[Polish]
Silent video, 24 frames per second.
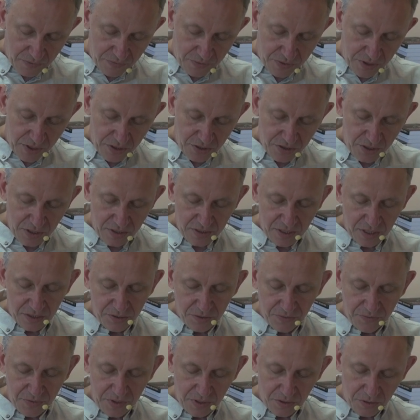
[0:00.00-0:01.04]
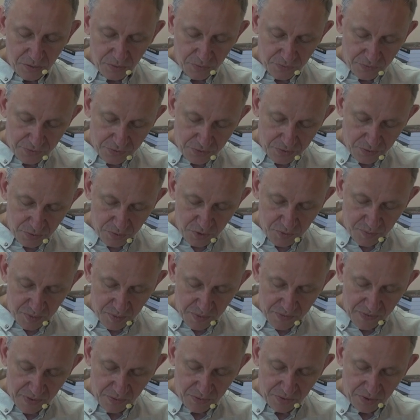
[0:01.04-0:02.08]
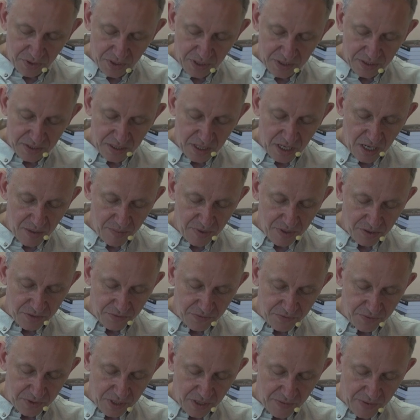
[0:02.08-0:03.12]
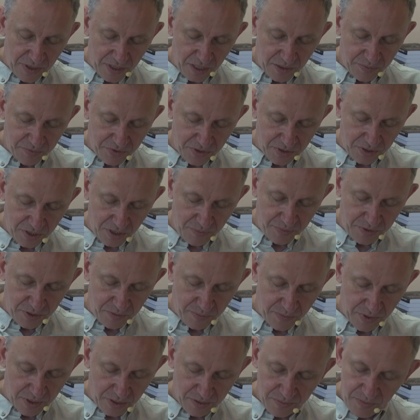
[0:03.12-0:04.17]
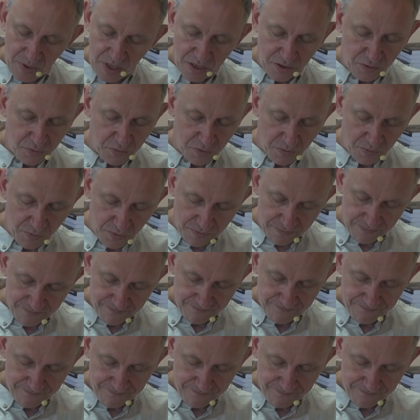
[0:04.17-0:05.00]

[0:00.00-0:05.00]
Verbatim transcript: Wcześniej za Sowietów Schulz próbował trochę zarabiać w wydawanych przez nich pismach. Nie szło mu.